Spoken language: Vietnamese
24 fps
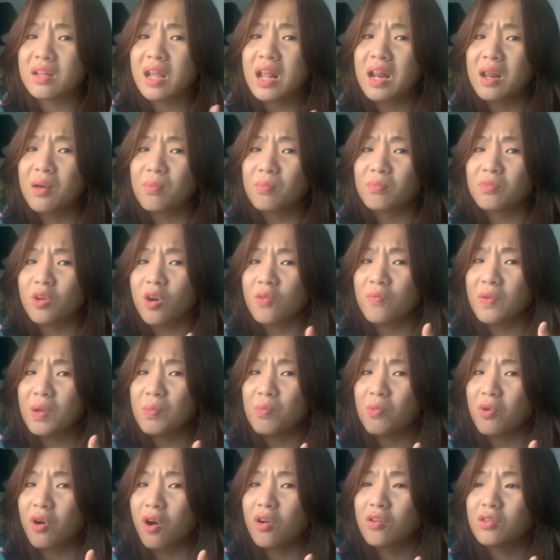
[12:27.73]
đây là nói về
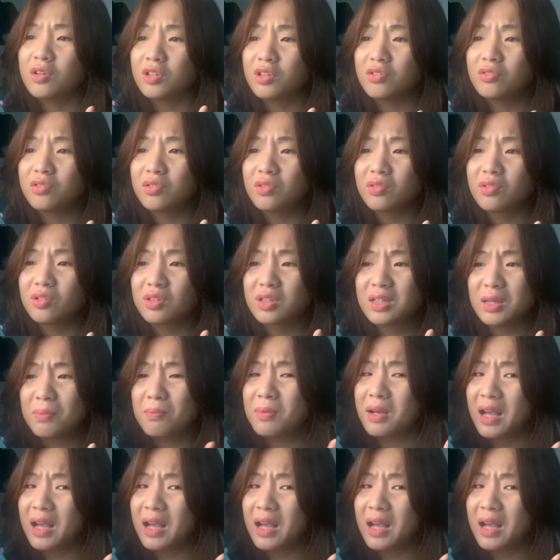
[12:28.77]
một con người tự trầm